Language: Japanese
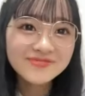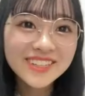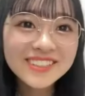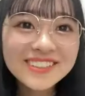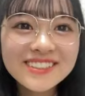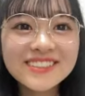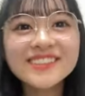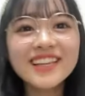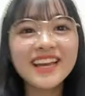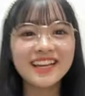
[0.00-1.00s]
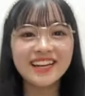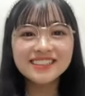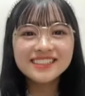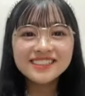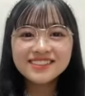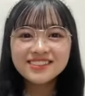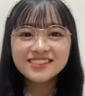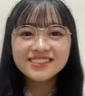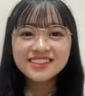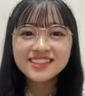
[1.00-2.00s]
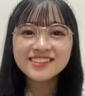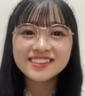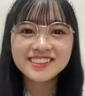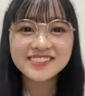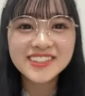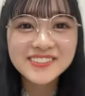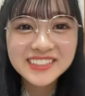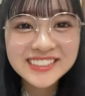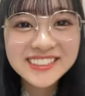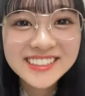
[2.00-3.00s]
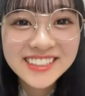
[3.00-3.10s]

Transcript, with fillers: ということで、ランキングを読んでいこうと思います。